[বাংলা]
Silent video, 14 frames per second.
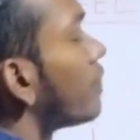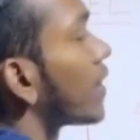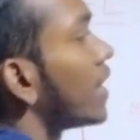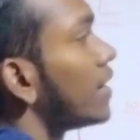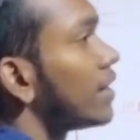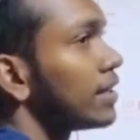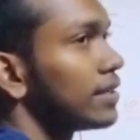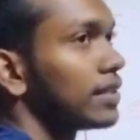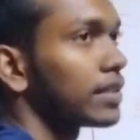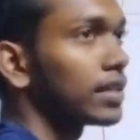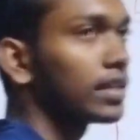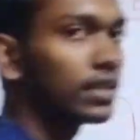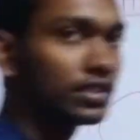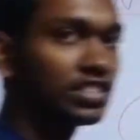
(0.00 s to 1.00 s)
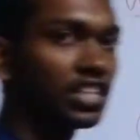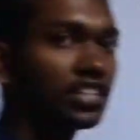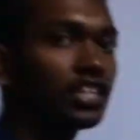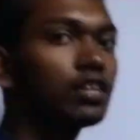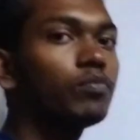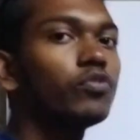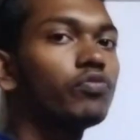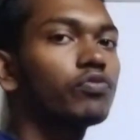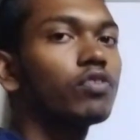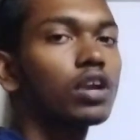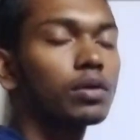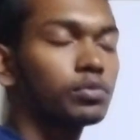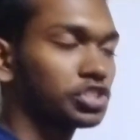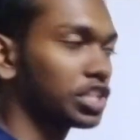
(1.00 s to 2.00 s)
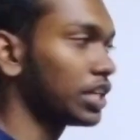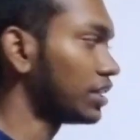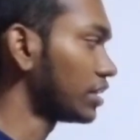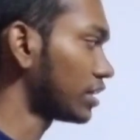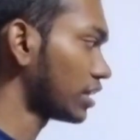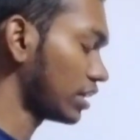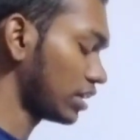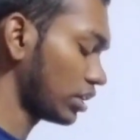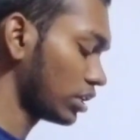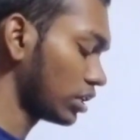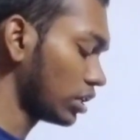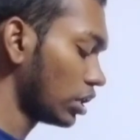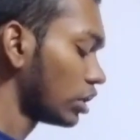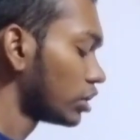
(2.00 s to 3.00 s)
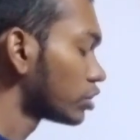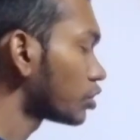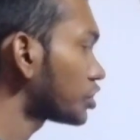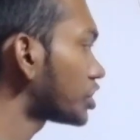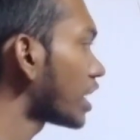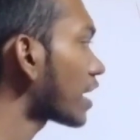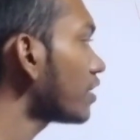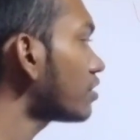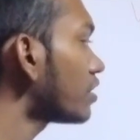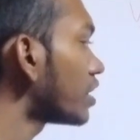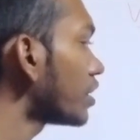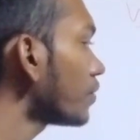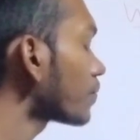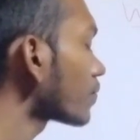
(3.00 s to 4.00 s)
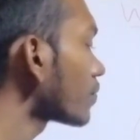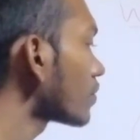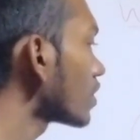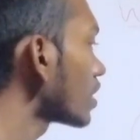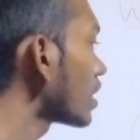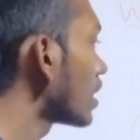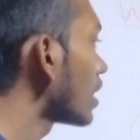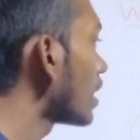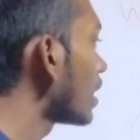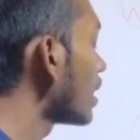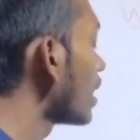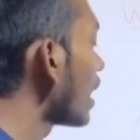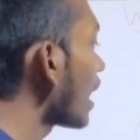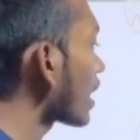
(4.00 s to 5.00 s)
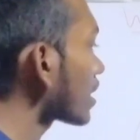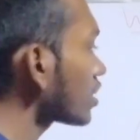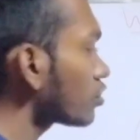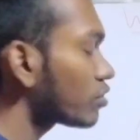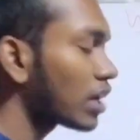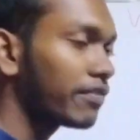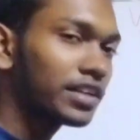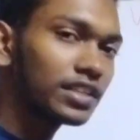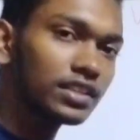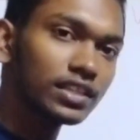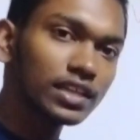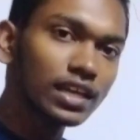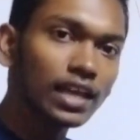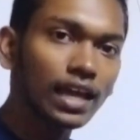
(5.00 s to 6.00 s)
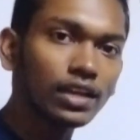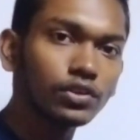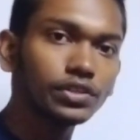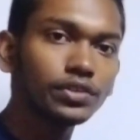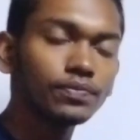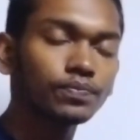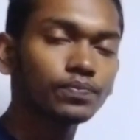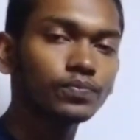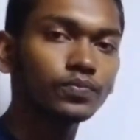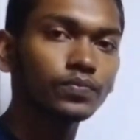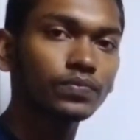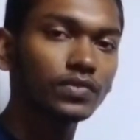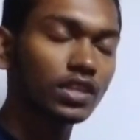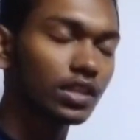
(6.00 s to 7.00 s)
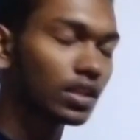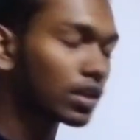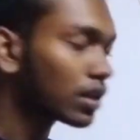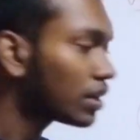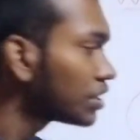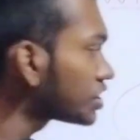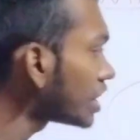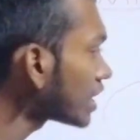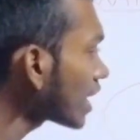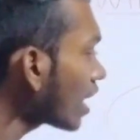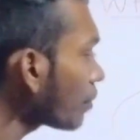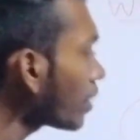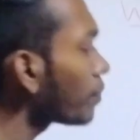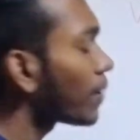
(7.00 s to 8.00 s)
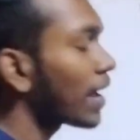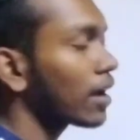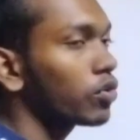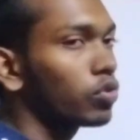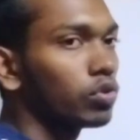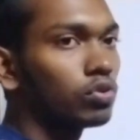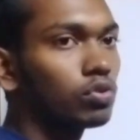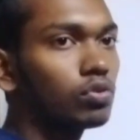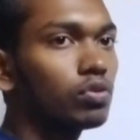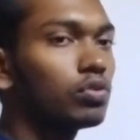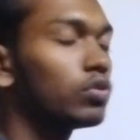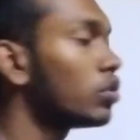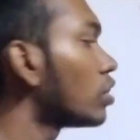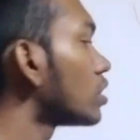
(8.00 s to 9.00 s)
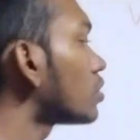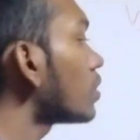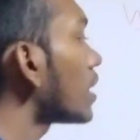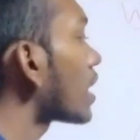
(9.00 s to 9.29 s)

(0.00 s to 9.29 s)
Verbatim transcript: ফ্রন্টের দিকে যেদিক মুভ করাবো সেই দিকে তো সেক্ষেত্রে একটা তো গ্র্যাভিটির দিকে গেলই সেটা আবার ব্যাক করলো তো